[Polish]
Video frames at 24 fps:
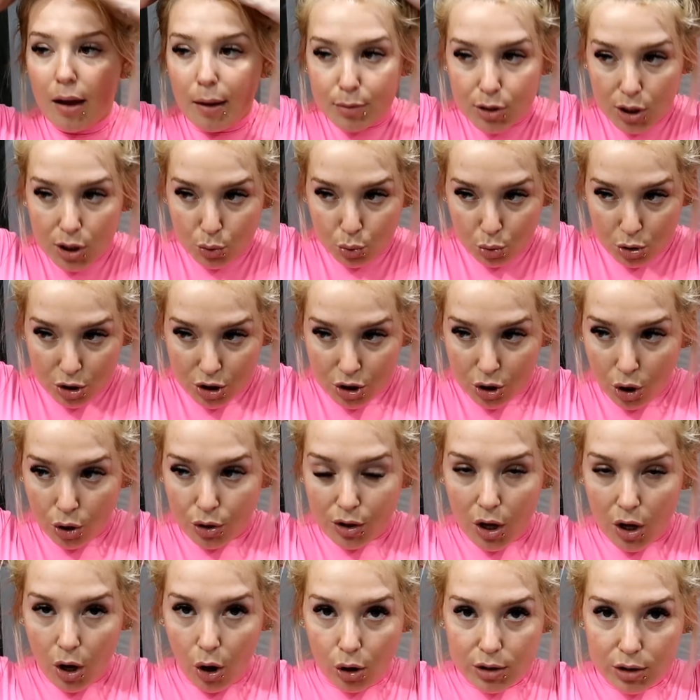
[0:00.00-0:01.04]

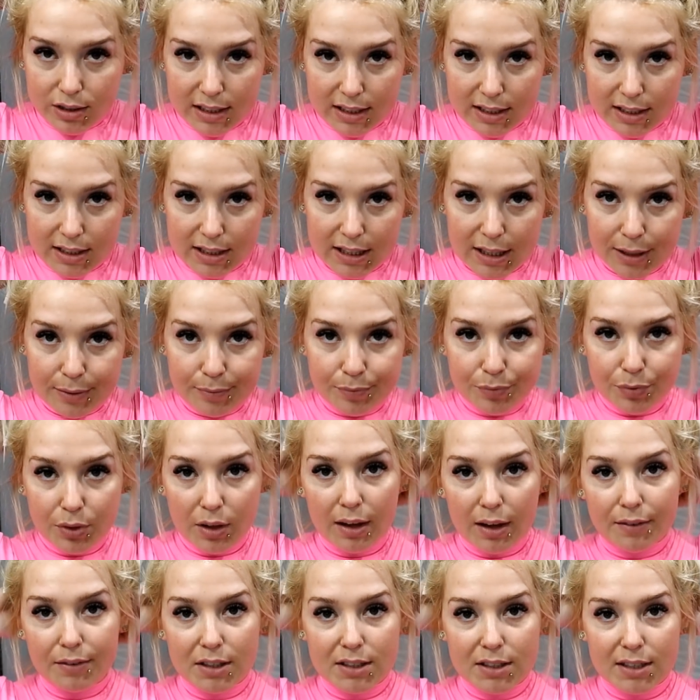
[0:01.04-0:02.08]
przytłuszczone, chociaż
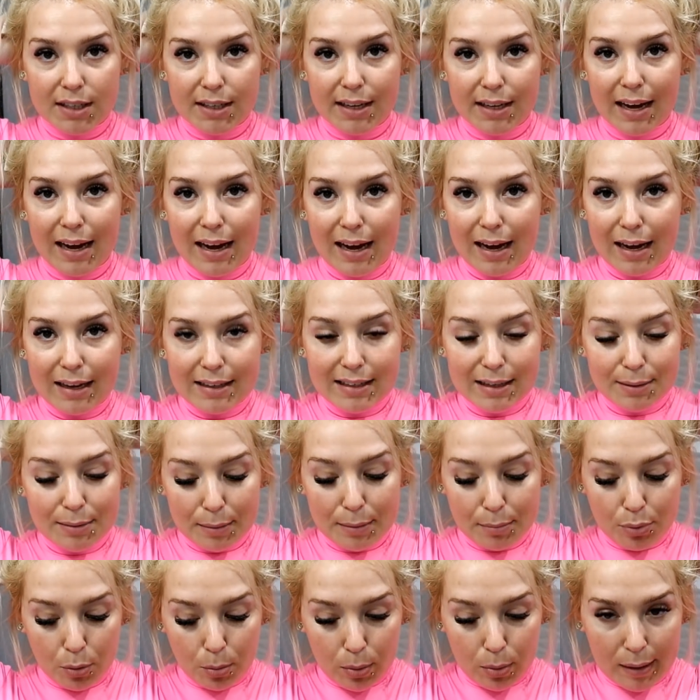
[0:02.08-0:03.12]
wiecie, ja nie
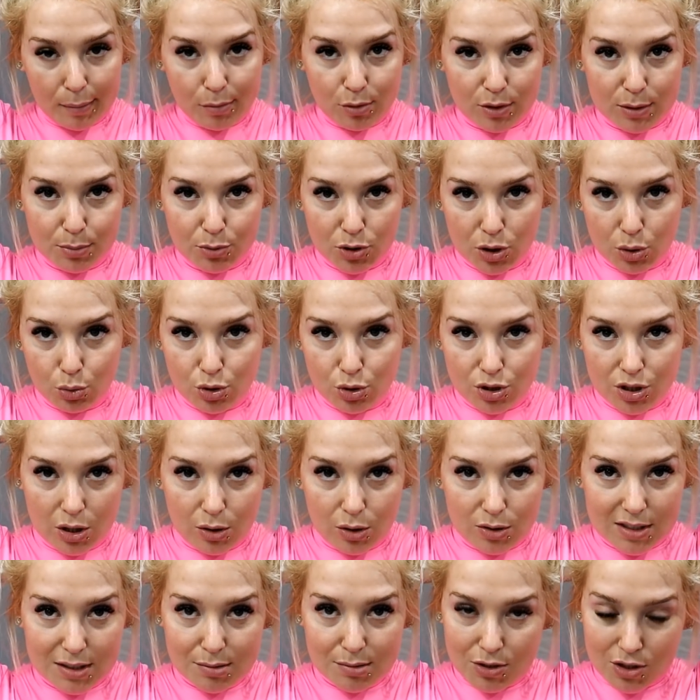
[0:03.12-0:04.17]
mam problemu z
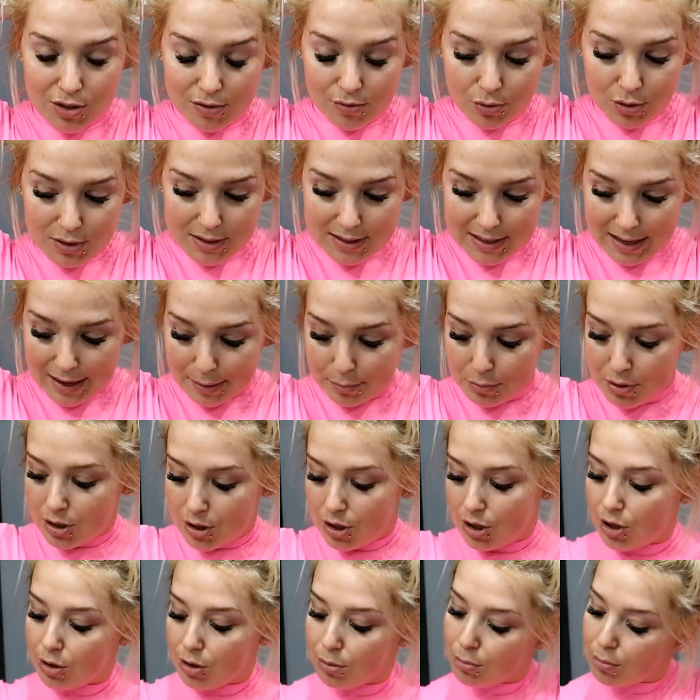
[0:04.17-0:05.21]
przytłuszczającymi się włosami
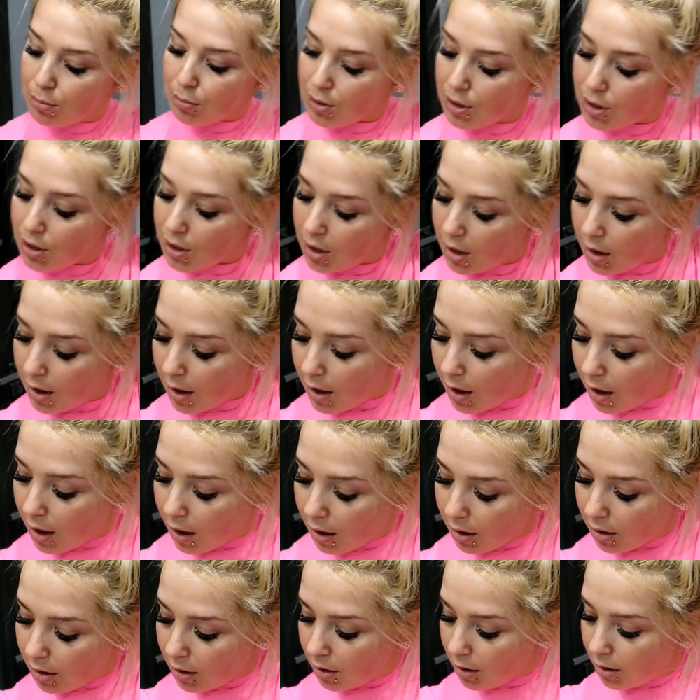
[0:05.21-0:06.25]
i mi
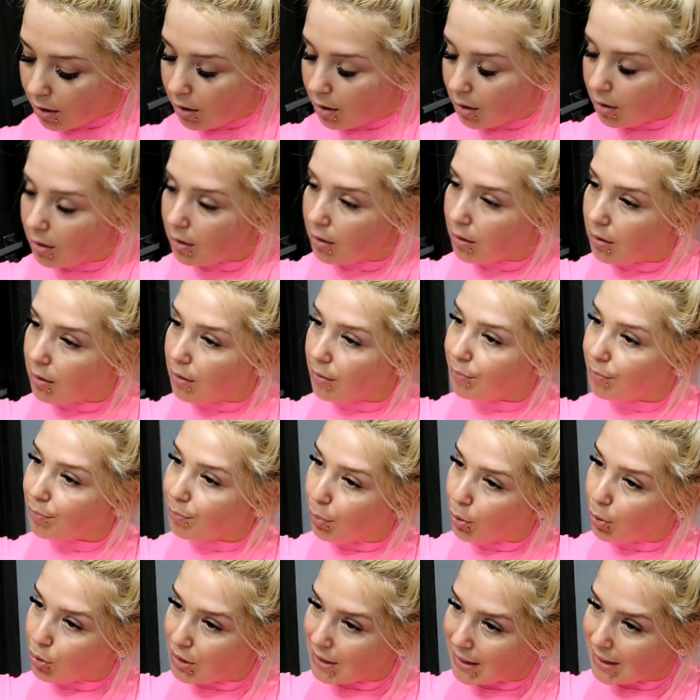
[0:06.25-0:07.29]
e,
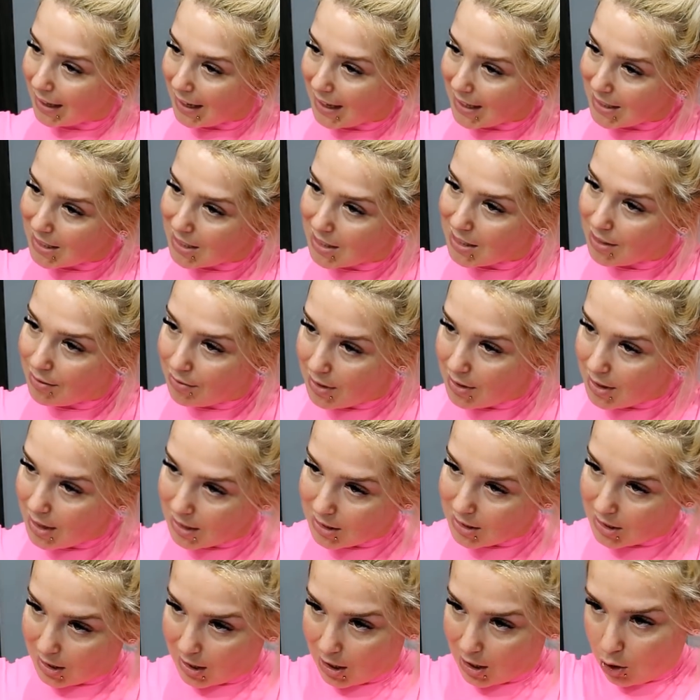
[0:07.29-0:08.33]
po nich tak aż nie
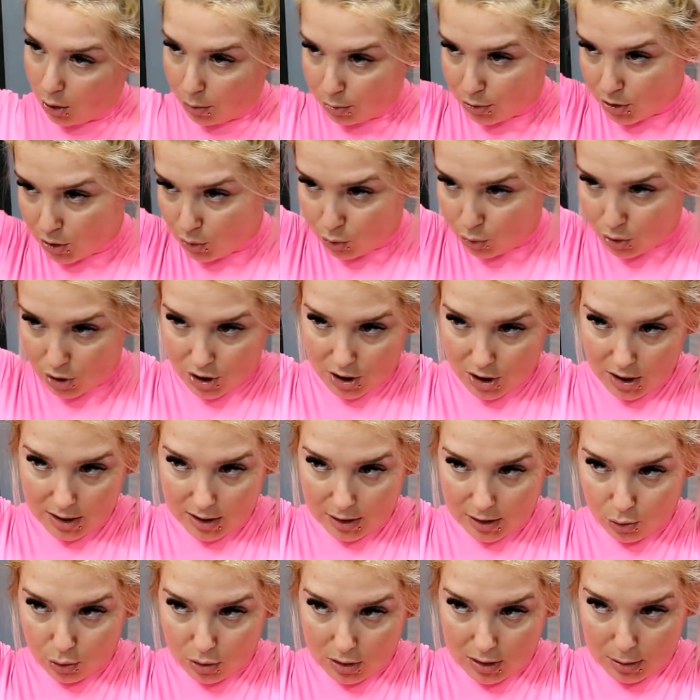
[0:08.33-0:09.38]
widać takiego
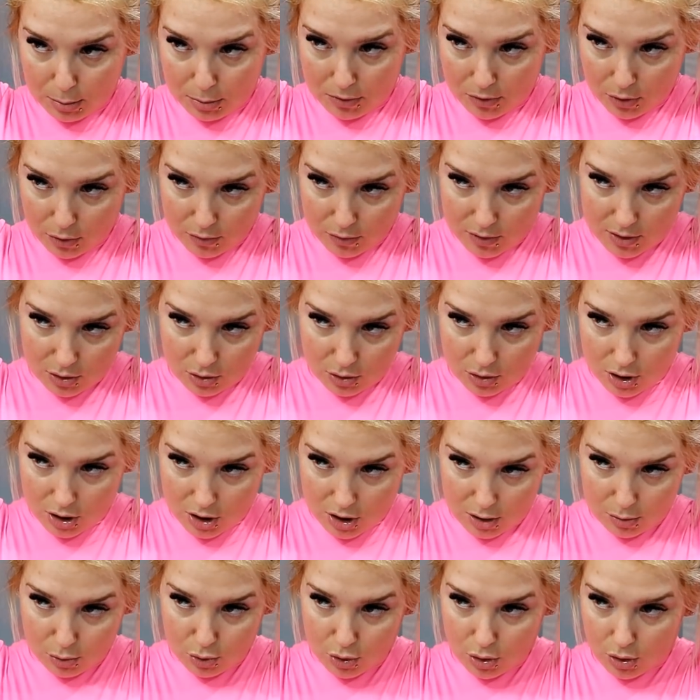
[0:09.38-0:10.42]
przytłuszczenia. Kurde, najpierw tą
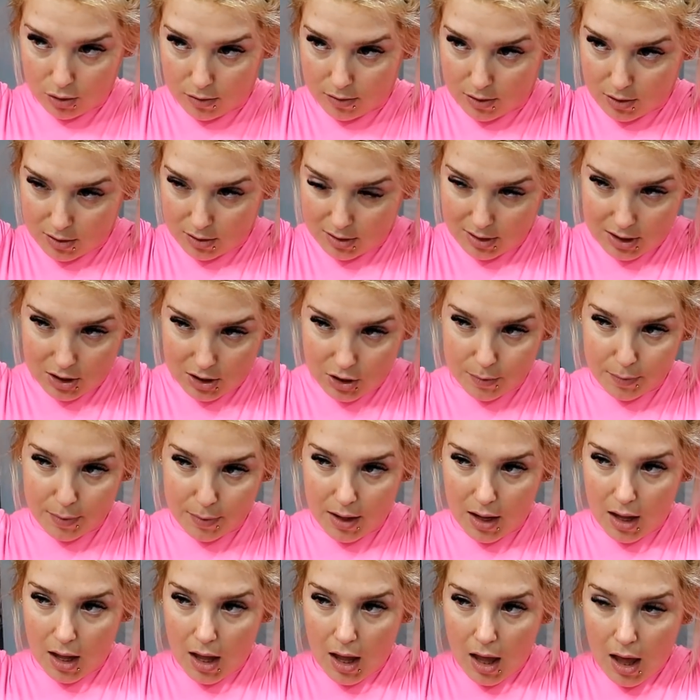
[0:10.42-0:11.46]
wstążeczkę muszę rozwiązać.
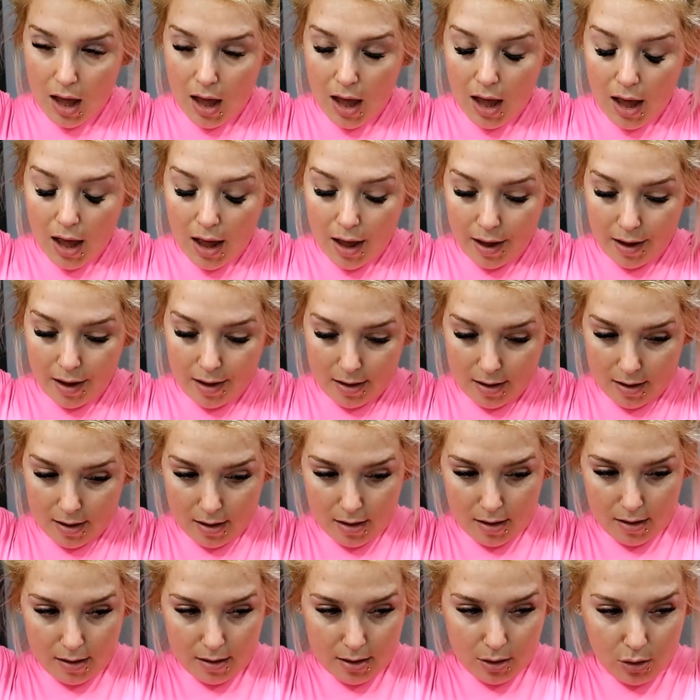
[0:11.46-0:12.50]

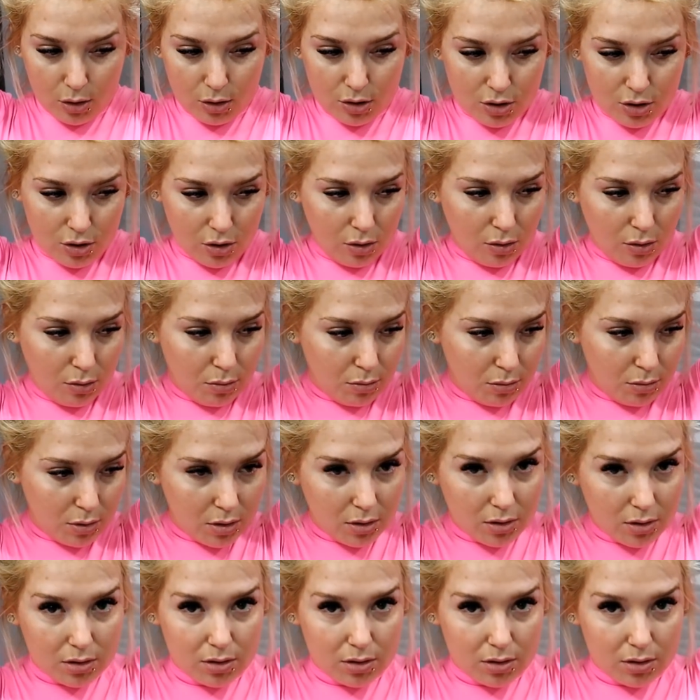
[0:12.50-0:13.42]
E, to są